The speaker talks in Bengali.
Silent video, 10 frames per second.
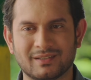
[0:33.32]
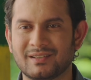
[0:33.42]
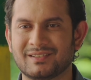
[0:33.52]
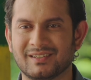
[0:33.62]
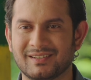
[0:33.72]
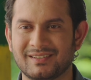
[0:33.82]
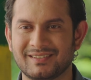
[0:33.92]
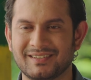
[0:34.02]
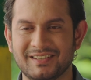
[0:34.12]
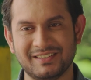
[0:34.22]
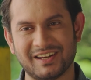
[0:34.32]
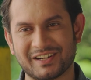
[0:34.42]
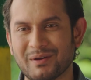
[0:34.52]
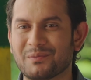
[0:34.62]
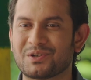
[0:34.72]
না চাচা
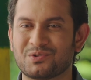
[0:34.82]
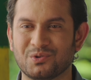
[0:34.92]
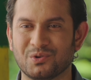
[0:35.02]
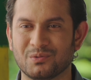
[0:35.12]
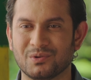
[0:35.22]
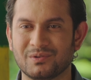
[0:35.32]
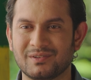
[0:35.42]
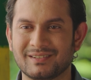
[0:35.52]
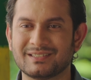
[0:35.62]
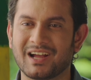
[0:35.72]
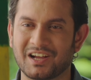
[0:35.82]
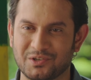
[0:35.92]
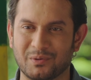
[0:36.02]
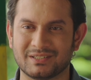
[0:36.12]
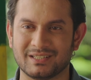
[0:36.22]
নিজের একটা ব্যবসা শুরু করবো টাকা
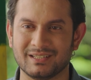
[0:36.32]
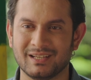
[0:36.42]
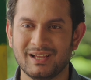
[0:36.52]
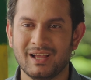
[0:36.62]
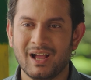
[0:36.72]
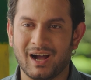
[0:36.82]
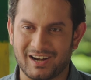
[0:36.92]
জমাচ্ছি আর